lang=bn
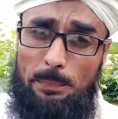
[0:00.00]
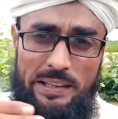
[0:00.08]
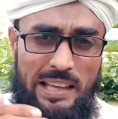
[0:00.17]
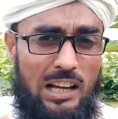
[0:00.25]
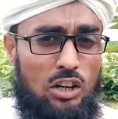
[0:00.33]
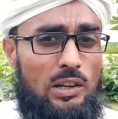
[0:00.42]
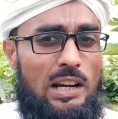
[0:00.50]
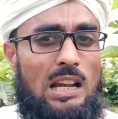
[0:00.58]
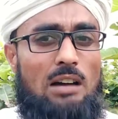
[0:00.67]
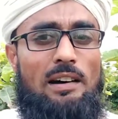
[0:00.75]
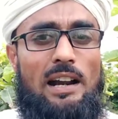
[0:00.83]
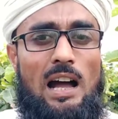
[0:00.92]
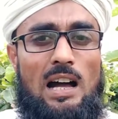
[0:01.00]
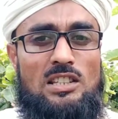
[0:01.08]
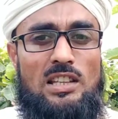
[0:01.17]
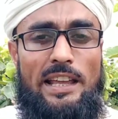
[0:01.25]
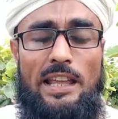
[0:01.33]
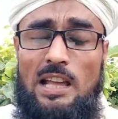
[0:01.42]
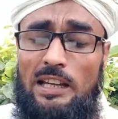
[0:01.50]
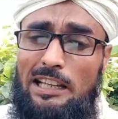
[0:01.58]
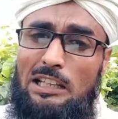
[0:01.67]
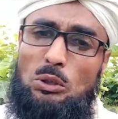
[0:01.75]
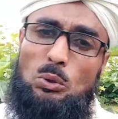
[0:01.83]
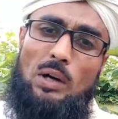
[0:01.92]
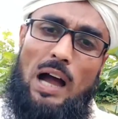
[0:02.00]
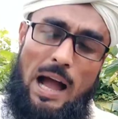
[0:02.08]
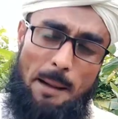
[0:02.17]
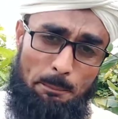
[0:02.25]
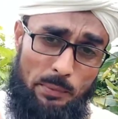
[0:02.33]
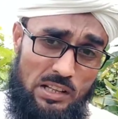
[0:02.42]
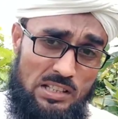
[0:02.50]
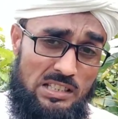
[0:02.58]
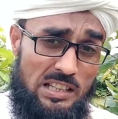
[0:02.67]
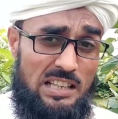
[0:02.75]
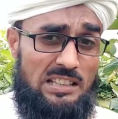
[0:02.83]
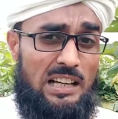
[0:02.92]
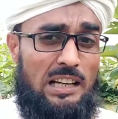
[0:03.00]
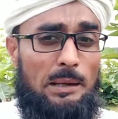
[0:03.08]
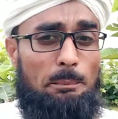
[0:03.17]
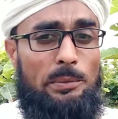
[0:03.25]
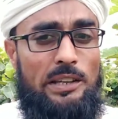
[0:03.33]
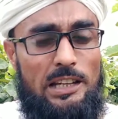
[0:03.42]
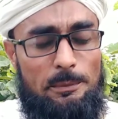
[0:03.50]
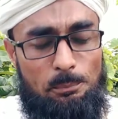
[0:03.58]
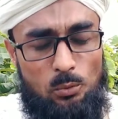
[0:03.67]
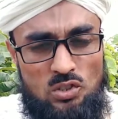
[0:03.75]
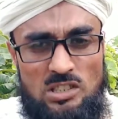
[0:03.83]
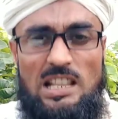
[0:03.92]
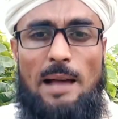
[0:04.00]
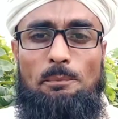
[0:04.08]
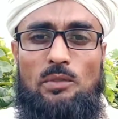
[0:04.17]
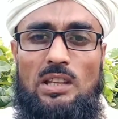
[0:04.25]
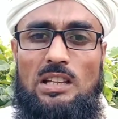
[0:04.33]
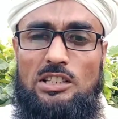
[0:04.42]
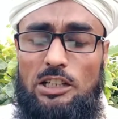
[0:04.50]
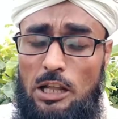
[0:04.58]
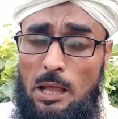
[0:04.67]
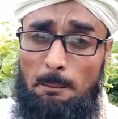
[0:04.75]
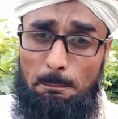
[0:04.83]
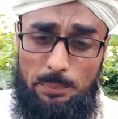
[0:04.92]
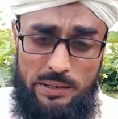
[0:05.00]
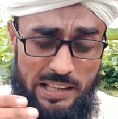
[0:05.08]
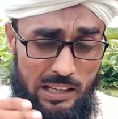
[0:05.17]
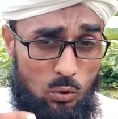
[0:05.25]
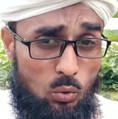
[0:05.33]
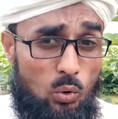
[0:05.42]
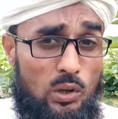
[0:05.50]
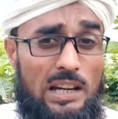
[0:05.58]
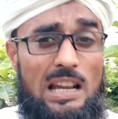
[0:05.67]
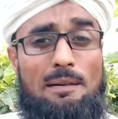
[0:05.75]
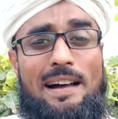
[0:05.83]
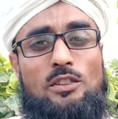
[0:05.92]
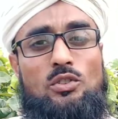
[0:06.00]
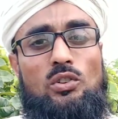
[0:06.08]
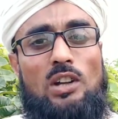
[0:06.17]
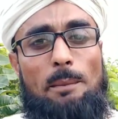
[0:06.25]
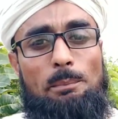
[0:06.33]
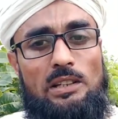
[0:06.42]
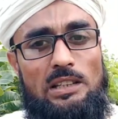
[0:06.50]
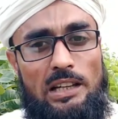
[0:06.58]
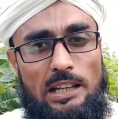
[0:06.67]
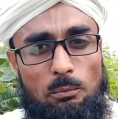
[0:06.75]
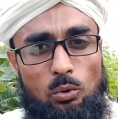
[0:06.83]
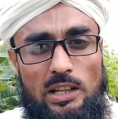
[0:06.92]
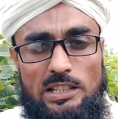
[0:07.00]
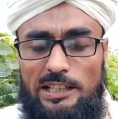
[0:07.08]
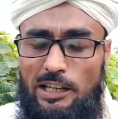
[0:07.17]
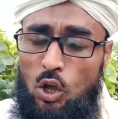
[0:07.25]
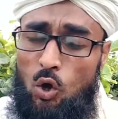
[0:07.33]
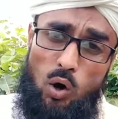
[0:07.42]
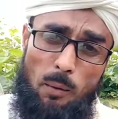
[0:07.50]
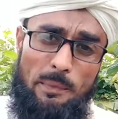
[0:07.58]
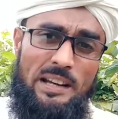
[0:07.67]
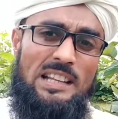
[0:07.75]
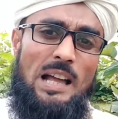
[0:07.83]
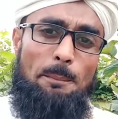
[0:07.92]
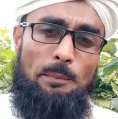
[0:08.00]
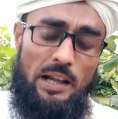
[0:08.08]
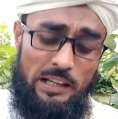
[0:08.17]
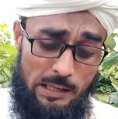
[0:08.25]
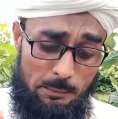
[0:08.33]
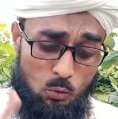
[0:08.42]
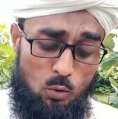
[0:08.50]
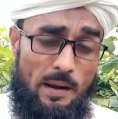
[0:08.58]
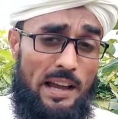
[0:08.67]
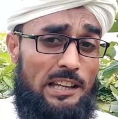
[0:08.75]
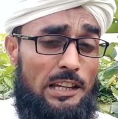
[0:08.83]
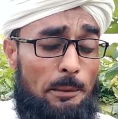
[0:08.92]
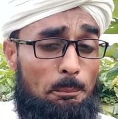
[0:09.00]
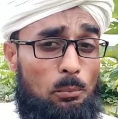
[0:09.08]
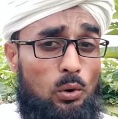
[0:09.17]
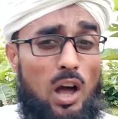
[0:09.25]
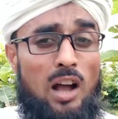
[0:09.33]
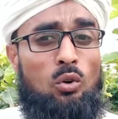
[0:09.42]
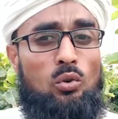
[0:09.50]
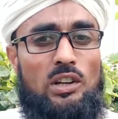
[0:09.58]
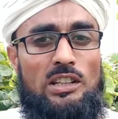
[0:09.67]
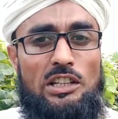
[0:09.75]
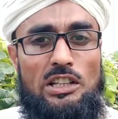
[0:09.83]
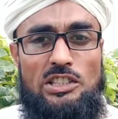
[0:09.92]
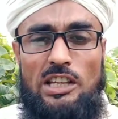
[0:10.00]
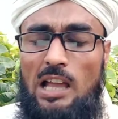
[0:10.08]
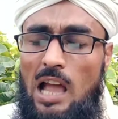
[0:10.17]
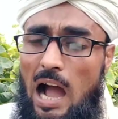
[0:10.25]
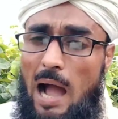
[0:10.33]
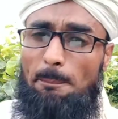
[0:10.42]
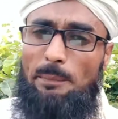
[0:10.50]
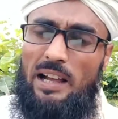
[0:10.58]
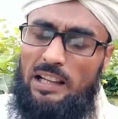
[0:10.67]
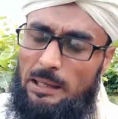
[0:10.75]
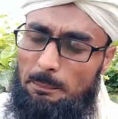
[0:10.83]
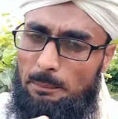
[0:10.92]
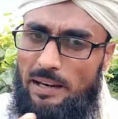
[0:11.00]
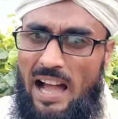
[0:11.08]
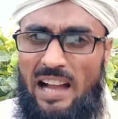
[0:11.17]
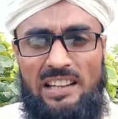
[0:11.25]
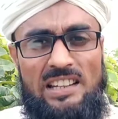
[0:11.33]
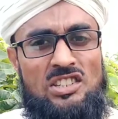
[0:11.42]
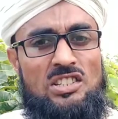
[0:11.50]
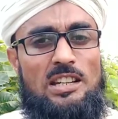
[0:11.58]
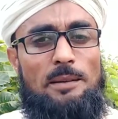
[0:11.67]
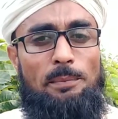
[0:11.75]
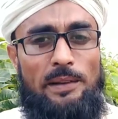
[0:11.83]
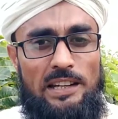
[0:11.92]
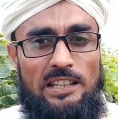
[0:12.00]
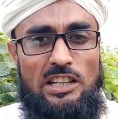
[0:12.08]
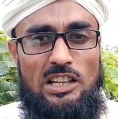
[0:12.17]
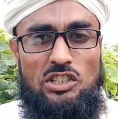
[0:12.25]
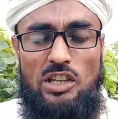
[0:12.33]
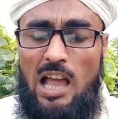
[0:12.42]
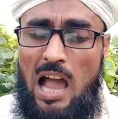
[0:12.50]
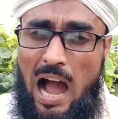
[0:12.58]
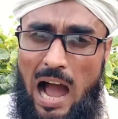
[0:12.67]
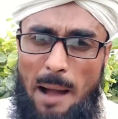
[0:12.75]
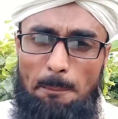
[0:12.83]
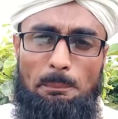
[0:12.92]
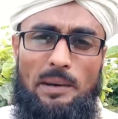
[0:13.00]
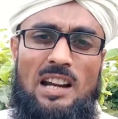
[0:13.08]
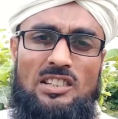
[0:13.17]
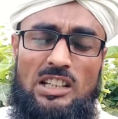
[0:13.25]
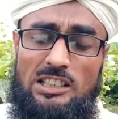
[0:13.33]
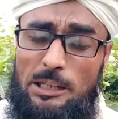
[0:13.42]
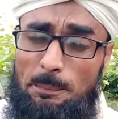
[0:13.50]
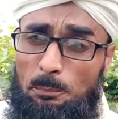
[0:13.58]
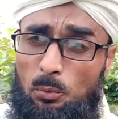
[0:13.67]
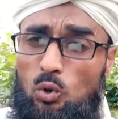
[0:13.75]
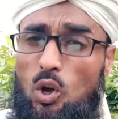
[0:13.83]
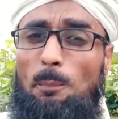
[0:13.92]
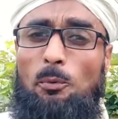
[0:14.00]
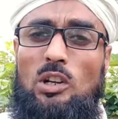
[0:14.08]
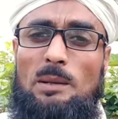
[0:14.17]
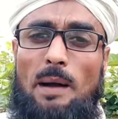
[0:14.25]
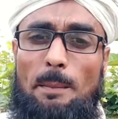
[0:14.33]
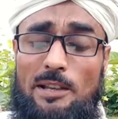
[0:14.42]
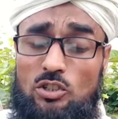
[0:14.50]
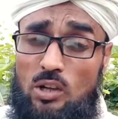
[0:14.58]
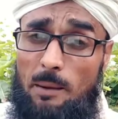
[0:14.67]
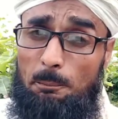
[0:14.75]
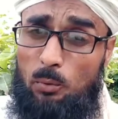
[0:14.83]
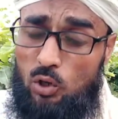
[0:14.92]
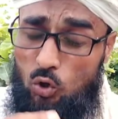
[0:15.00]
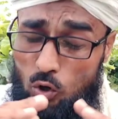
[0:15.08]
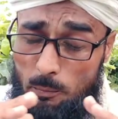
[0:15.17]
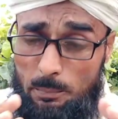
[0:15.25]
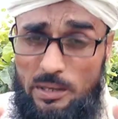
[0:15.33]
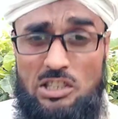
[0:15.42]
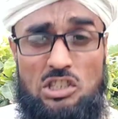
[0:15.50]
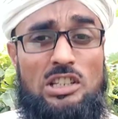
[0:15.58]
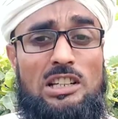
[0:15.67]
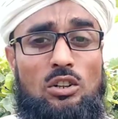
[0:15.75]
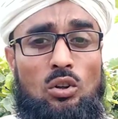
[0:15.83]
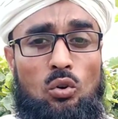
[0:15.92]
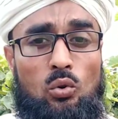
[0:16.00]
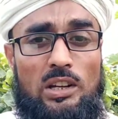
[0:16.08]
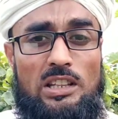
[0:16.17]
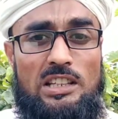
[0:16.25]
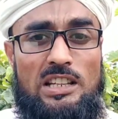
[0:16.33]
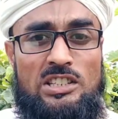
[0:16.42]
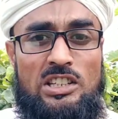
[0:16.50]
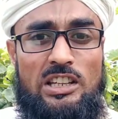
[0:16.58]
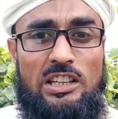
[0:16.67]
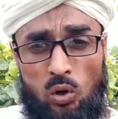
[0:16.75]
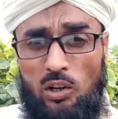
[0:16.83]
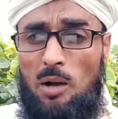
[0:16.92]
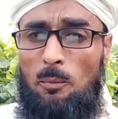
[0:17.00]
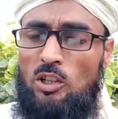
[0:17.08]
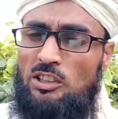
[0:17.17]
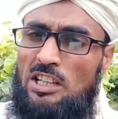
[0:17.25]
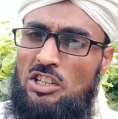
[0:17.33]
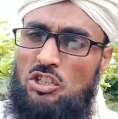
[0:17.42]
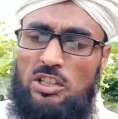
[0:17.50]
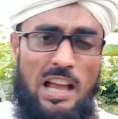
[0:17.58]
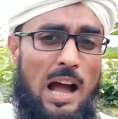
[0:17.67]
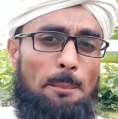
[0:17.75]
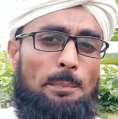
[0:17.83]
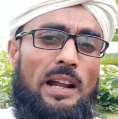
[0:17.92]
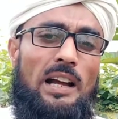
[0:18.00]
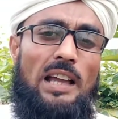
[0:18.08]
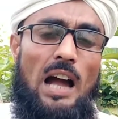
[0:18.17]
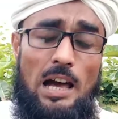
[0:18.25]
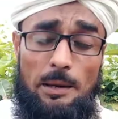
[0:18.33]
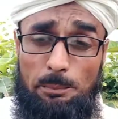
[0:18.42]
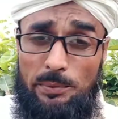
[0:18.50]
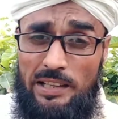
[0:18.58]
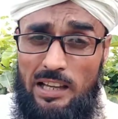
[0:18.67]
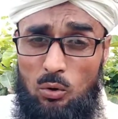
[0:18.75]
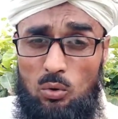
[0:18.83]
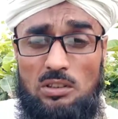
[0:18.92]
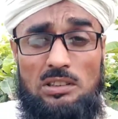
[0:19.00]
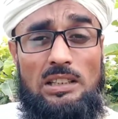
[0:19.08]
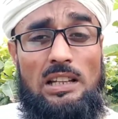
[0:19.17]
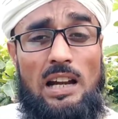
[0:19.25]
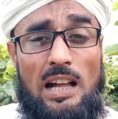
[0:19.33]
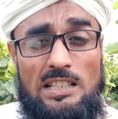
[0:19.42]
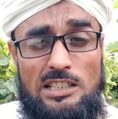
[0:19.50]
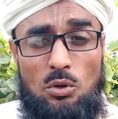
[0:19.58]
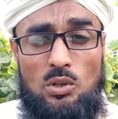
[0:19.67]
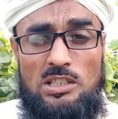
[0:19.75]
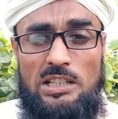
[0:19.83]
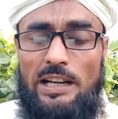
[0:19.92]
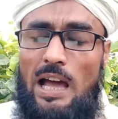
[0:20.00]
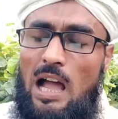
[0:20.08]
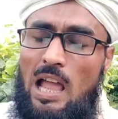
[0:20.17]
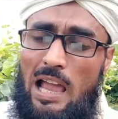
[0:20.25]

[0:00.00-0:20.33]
বিয়ে করে নেওয়ার আশায় কিন্তু আপনি যেই তাকে বিয়ের প্রস্তাব দিয়েছেন বিয়ে করে নেওয়ার জন্য আপনি তাকে বলেছেন অমনি আপনাকে মোবাইলে ব্লক করে দিয়েছে আপনাকে ব্ল্যাকলিস্টে ফেলে দিয়েছে হয়েছে আপনার সাথে পুরোপুরিভাবে সম্পর্ক বিচ্ছিন্ন করে দিয়েছে কোনো মতে সে আপনাকে আর বিয়ে করতে রাজি হচ্ছে না